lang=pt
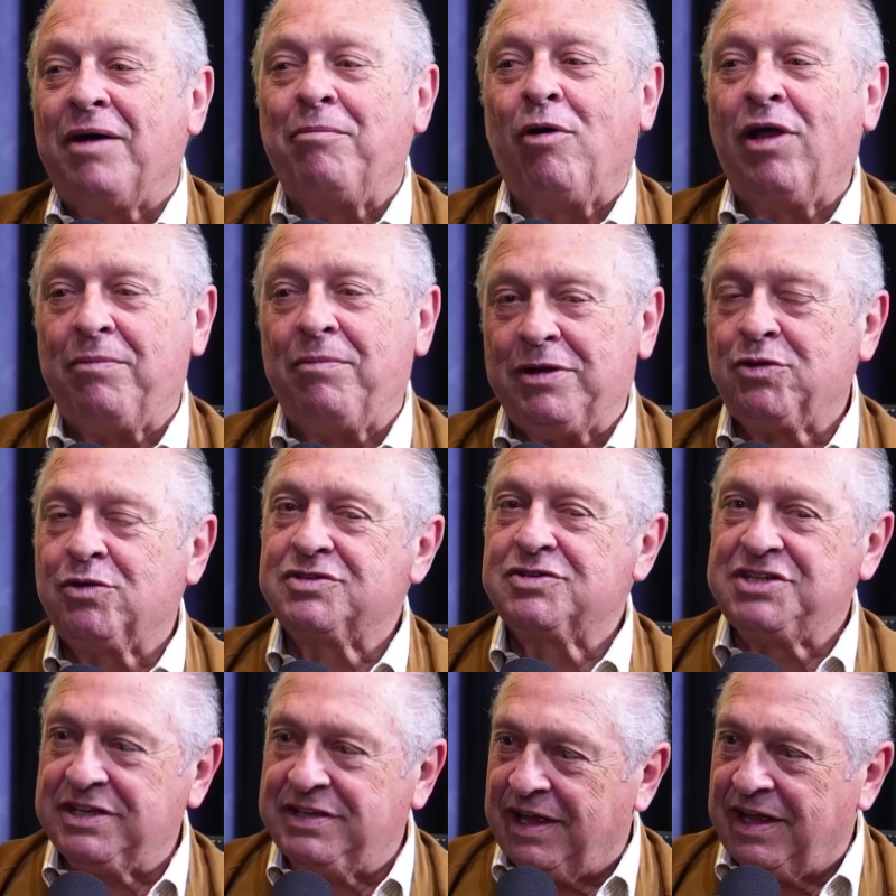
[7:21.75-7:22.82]
bola para a
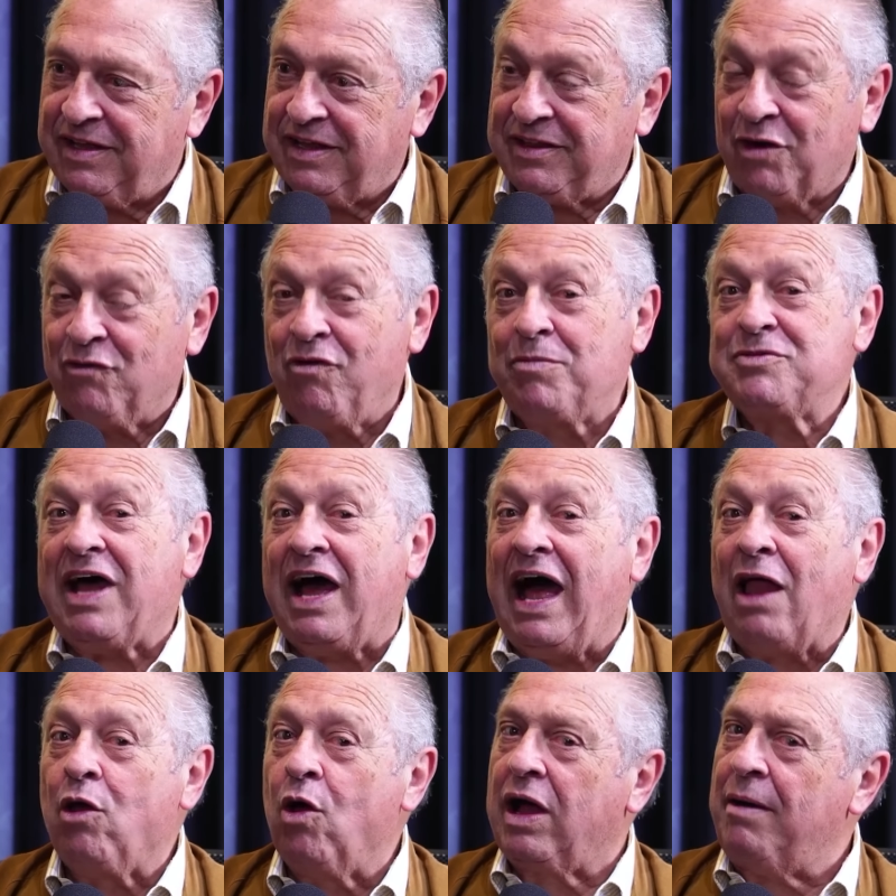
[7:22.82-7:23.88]
torcida. Então vamos lá.
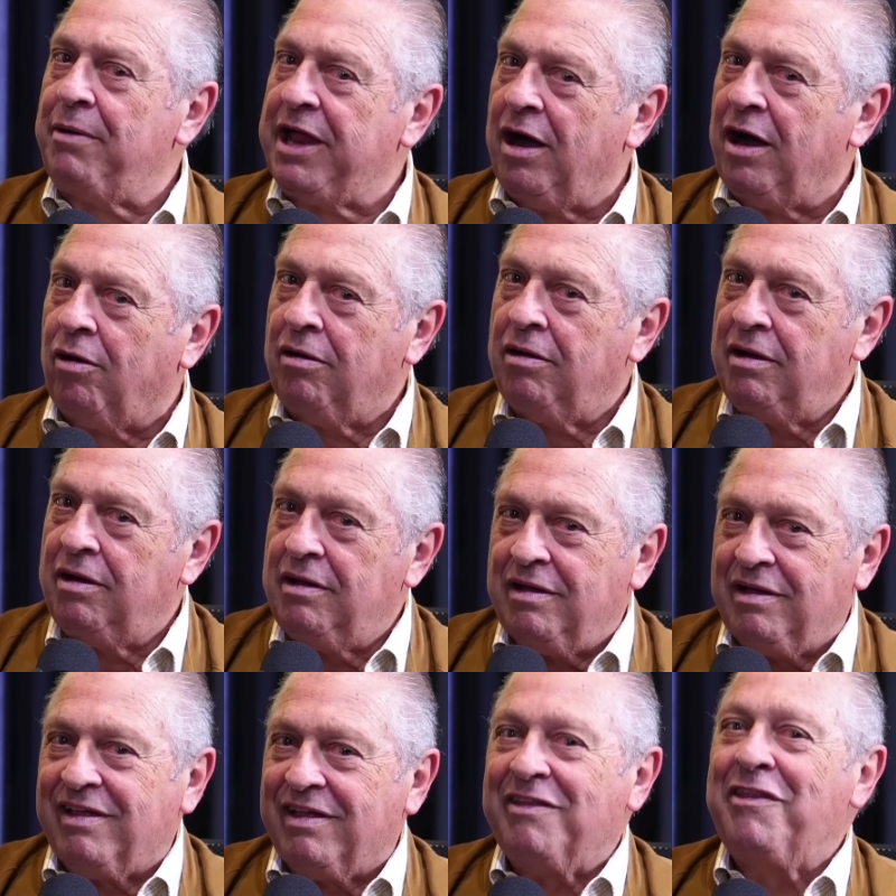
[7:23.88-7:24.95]
Alô, Gabriel.
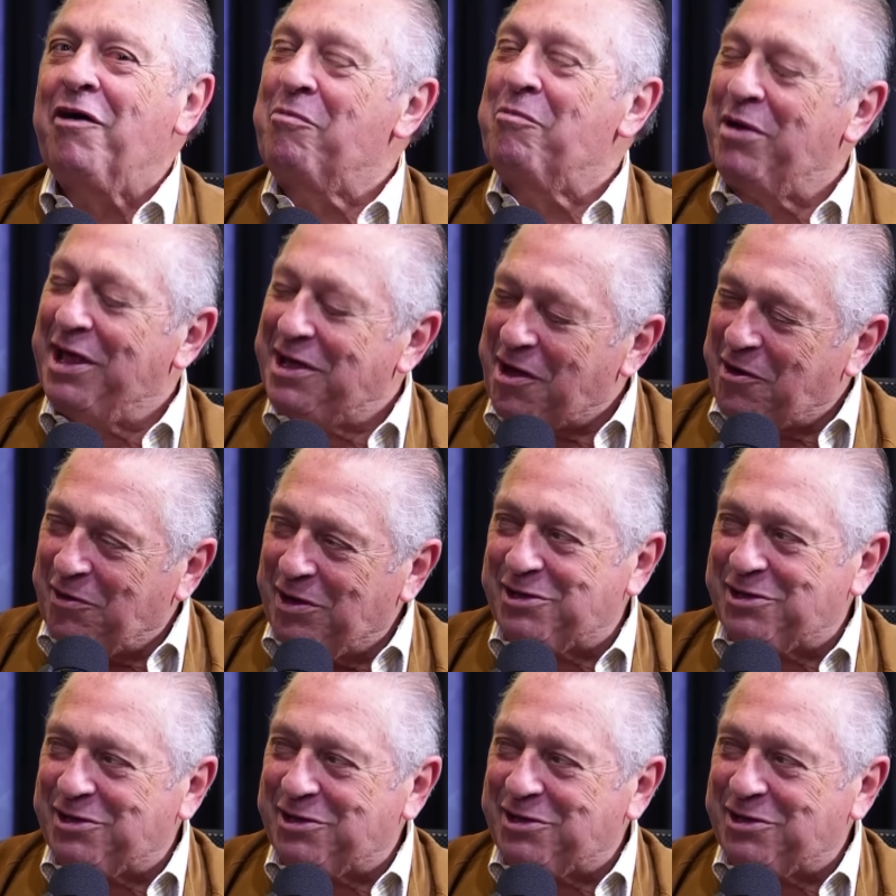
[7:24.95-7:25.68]
Não brigue com a